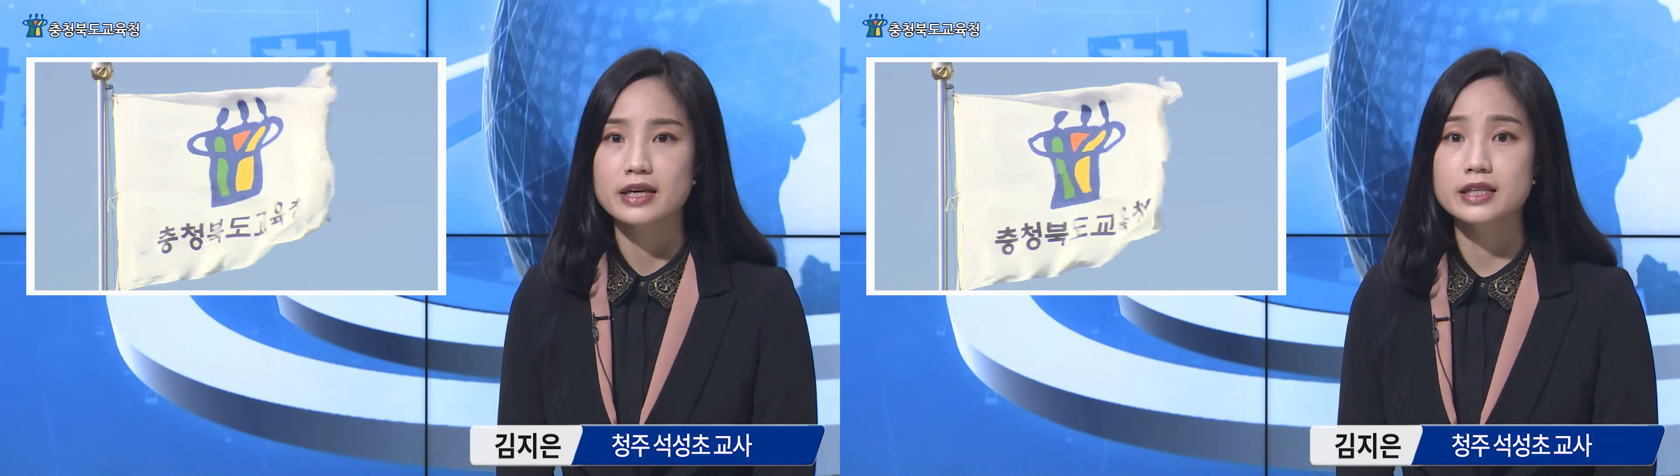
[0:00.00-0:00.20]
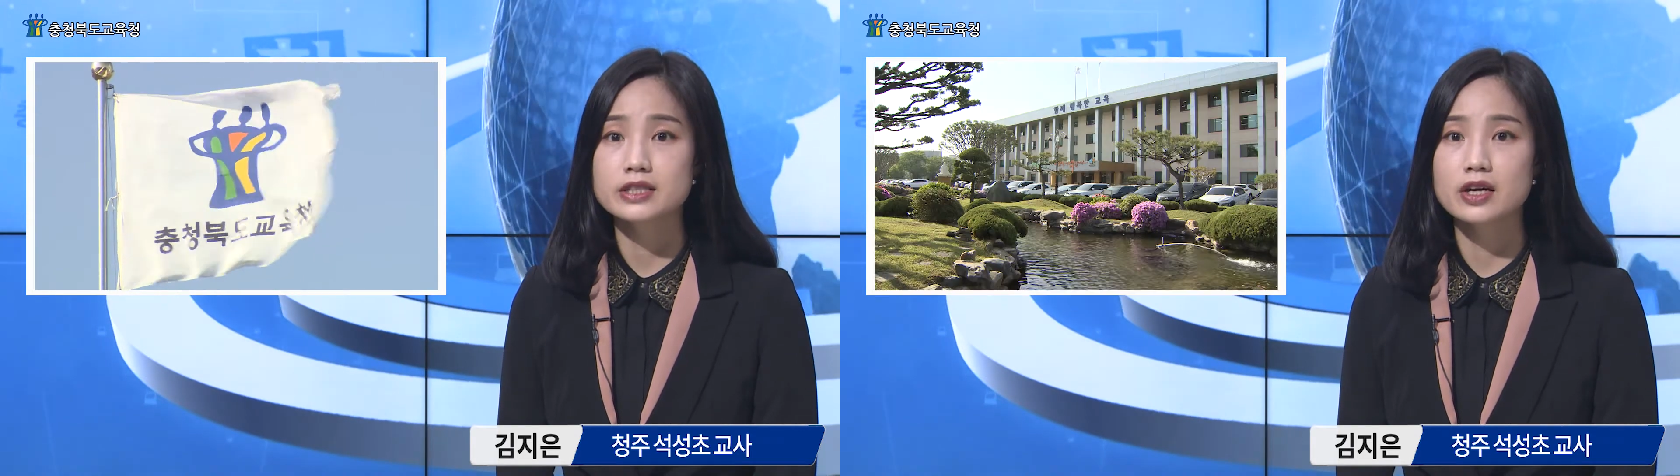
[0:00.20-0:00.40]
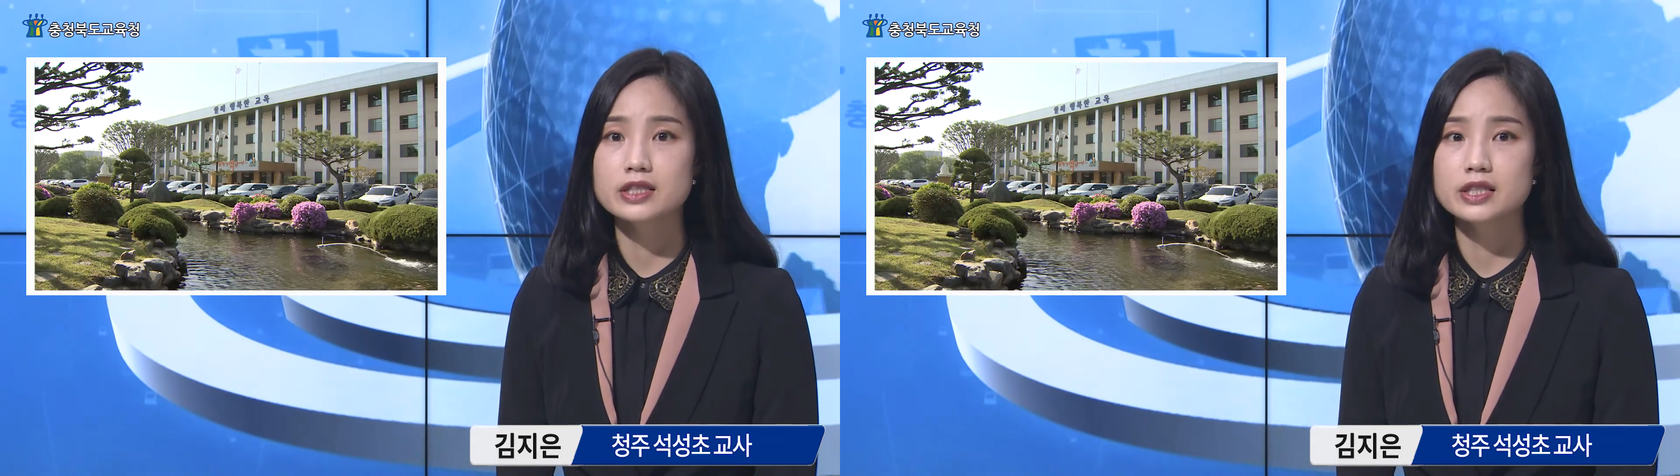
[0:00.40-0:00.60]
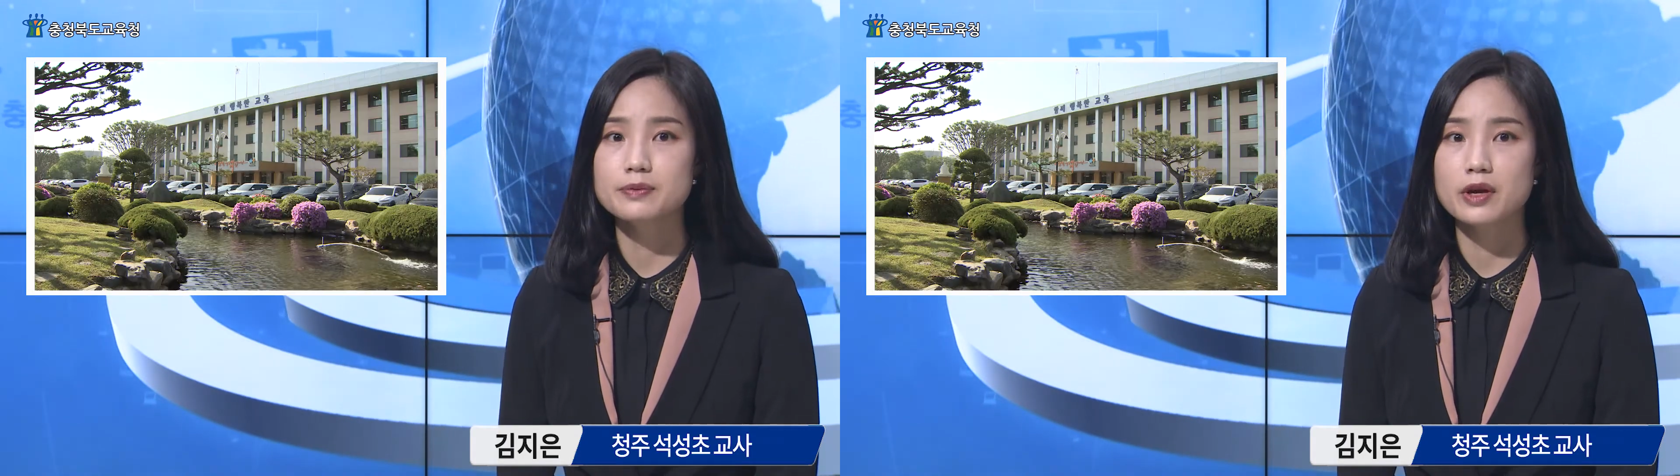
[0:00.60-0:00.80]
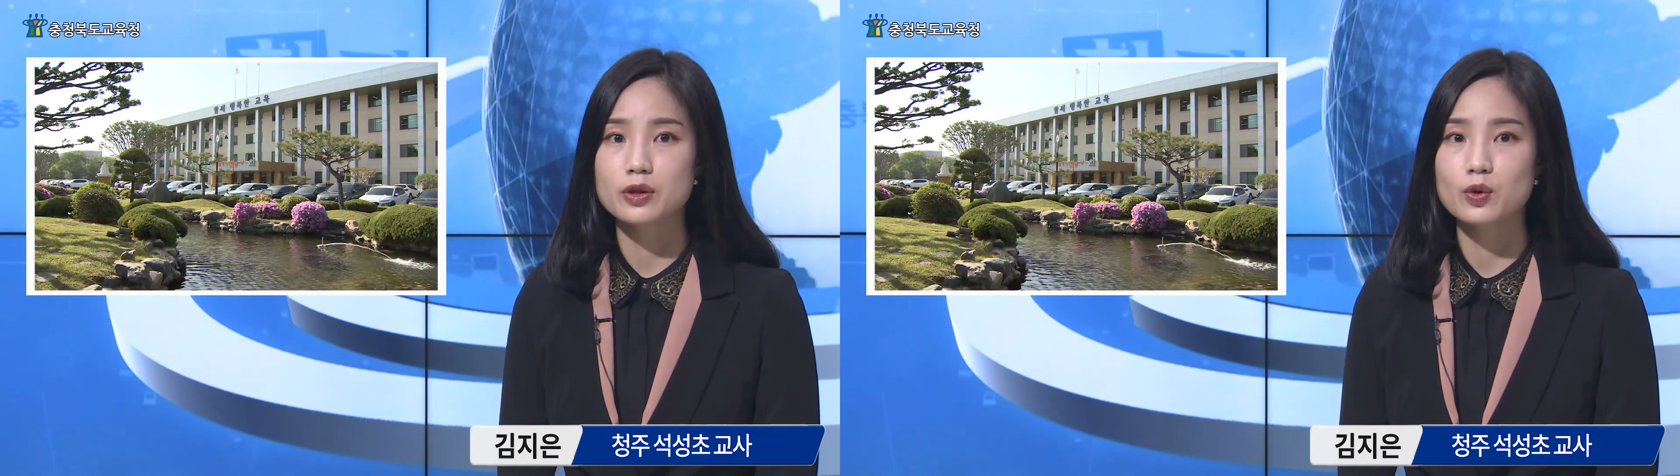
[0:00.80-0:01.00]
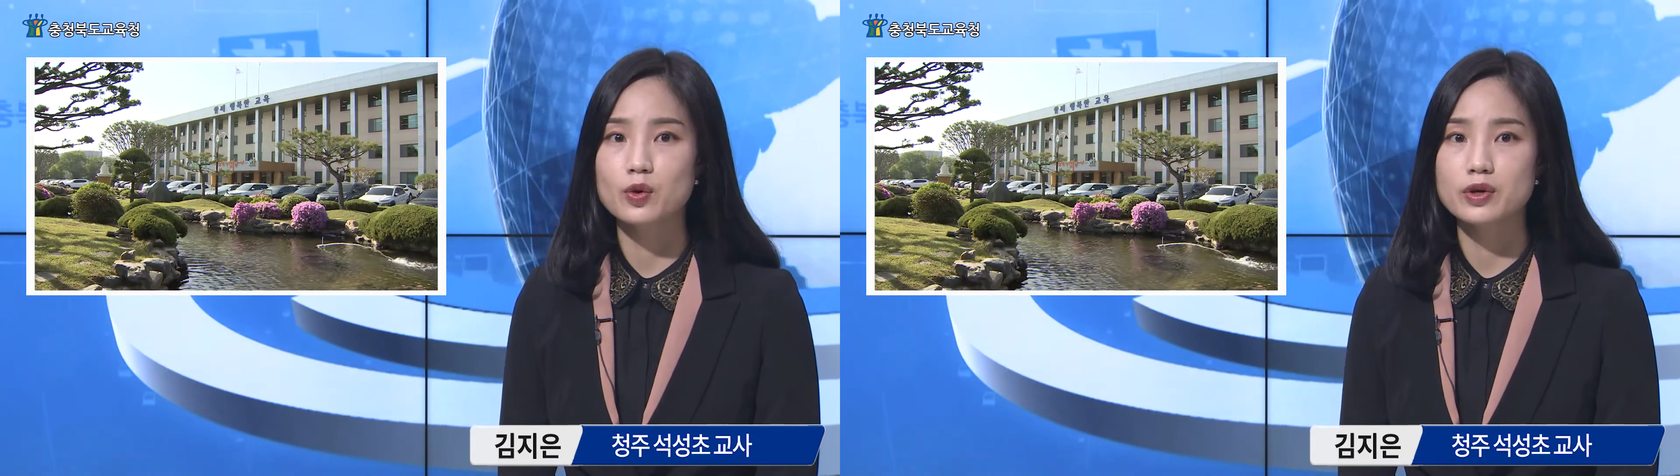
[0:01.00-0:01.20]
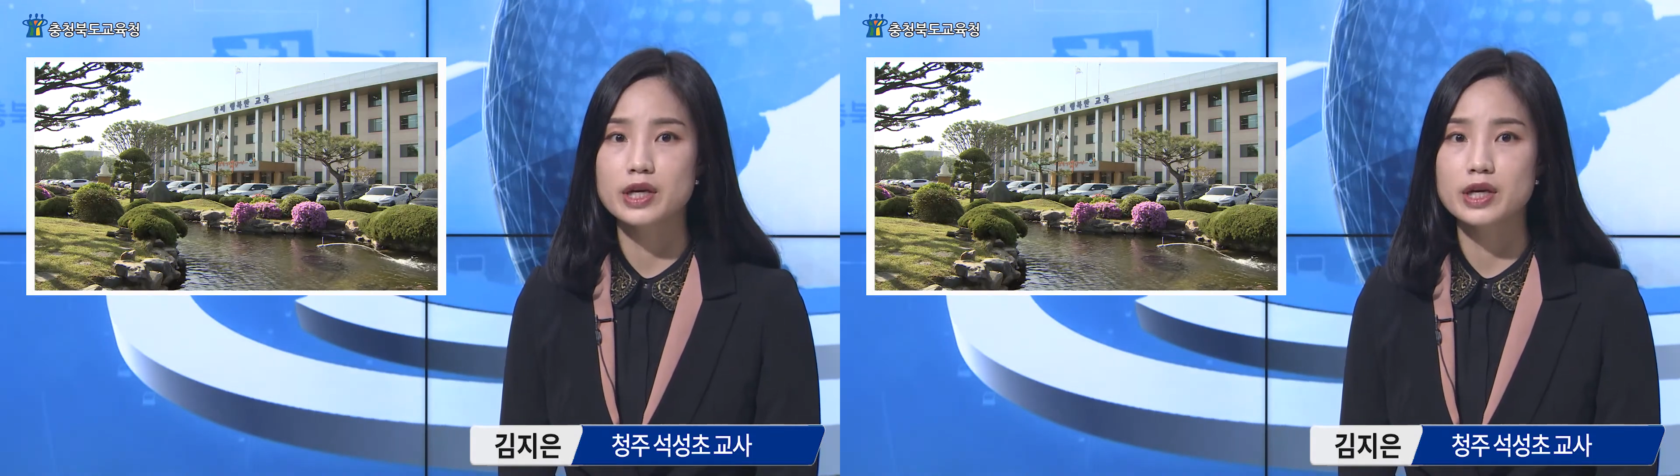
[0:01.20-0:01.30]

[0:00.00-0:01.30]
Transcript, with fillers: 2020년도